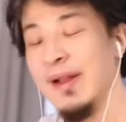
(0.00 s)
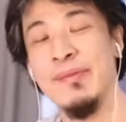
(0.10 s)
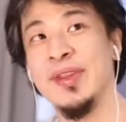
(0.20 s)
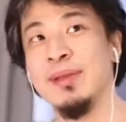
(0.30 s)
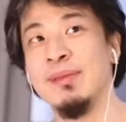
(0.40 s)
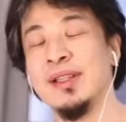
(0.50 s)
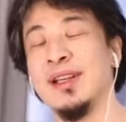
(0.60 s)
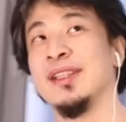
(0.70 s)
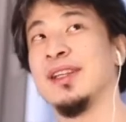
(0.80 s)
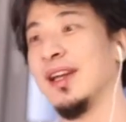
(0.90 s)
で、未だ
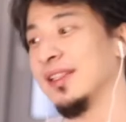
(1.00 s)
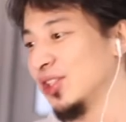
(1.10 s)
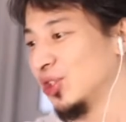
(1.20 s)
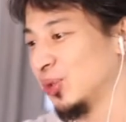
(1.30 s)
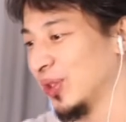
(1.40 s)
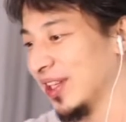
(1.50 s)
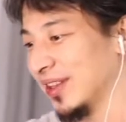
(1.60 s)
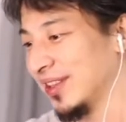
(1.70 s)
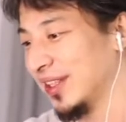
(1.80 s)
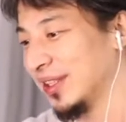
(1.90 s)
に幹事長をやっ
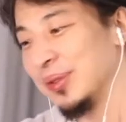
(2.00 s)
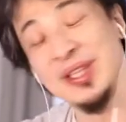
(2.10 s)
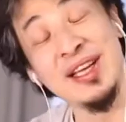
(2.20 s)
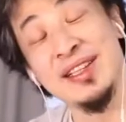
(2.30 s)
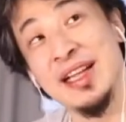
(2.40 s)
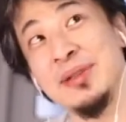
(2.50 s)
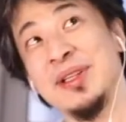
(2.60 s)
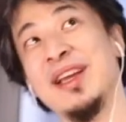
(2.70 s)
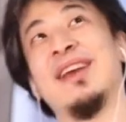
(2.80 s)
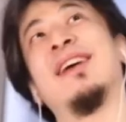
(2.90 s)
てるので、なの
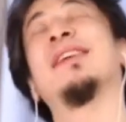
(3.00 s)
で、